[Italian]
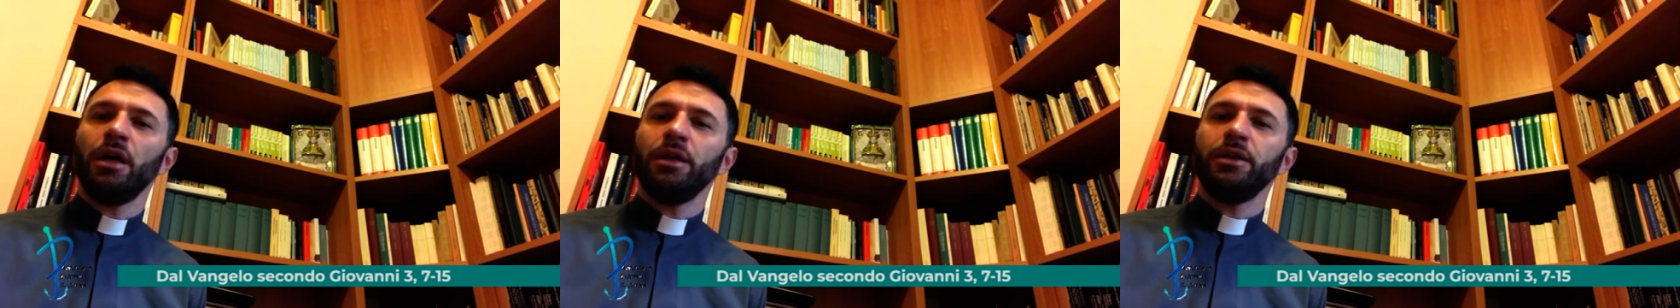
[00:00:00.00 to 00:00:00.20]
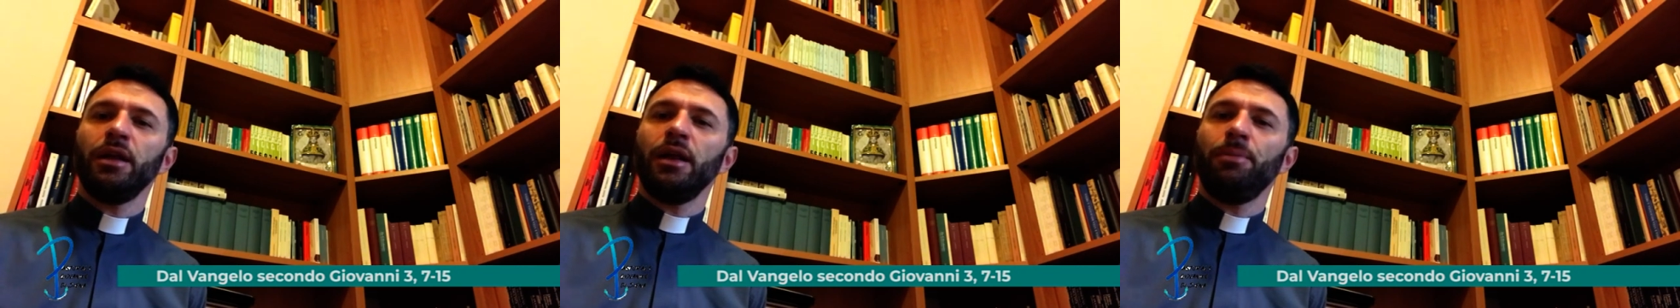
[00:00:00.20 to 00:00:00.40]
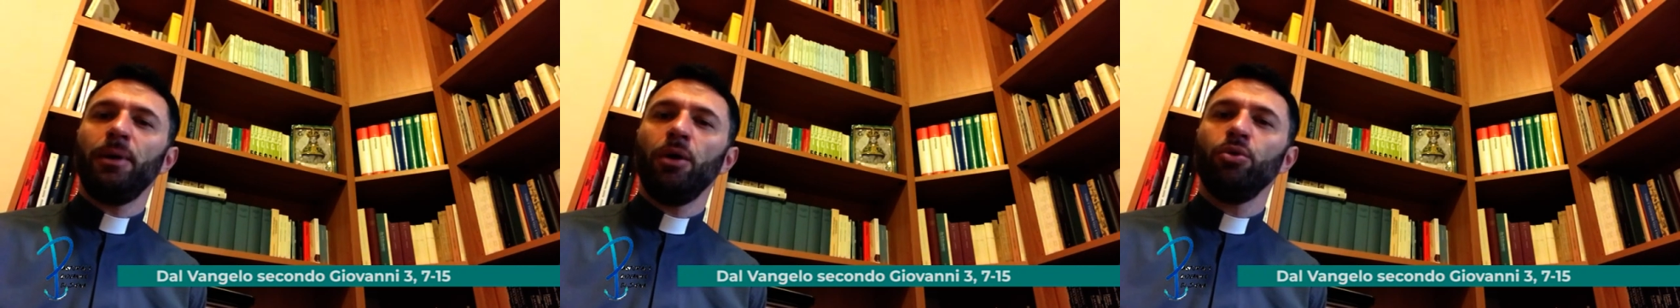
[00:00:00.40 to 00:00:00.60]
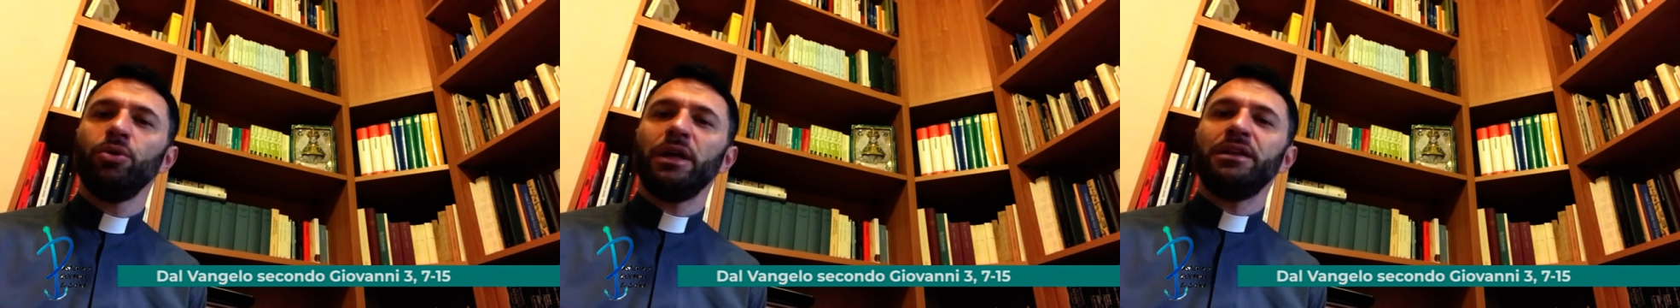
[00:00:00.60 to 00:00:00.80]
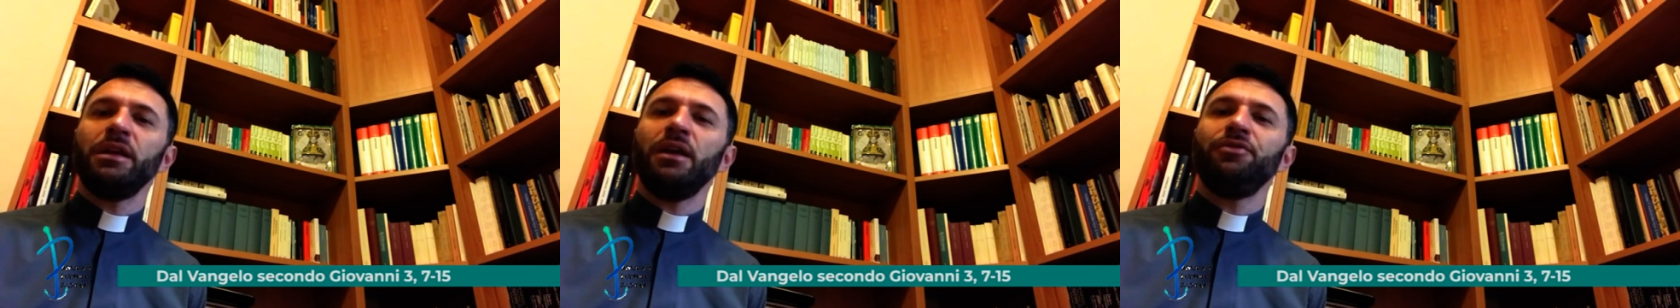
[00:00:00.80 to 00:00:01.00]
dalla
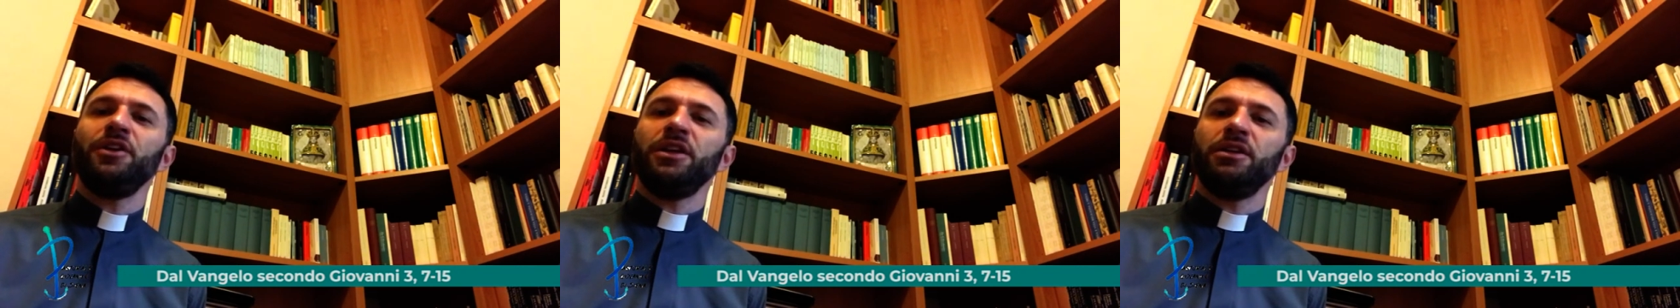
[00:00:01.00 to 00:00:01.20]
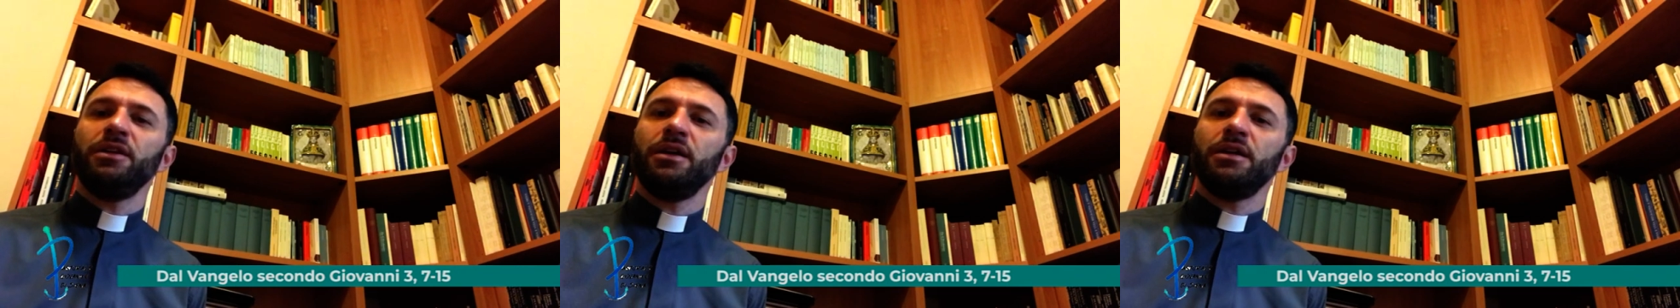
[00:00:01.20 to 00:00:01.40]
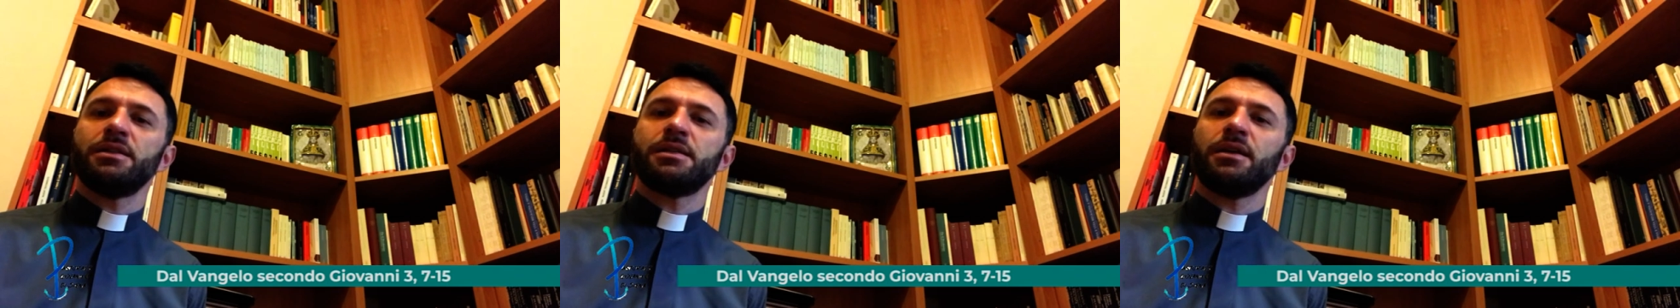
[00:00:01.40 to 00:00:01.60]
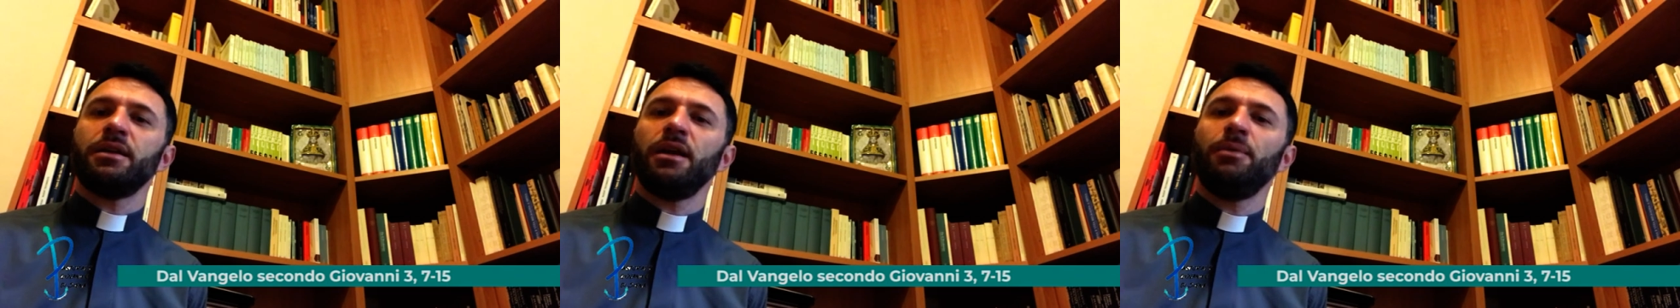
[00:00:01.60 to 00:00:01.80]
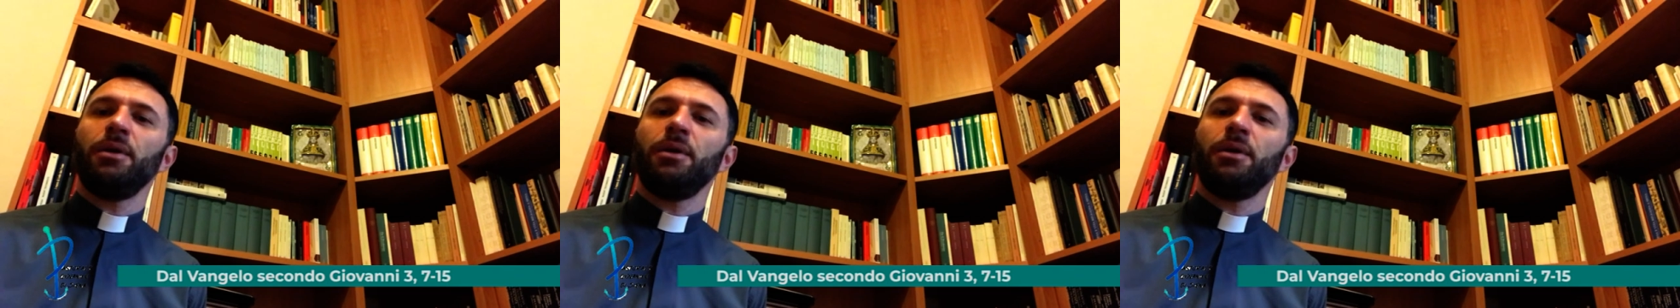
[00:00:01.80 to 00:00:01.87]
paura della finitezza, dalla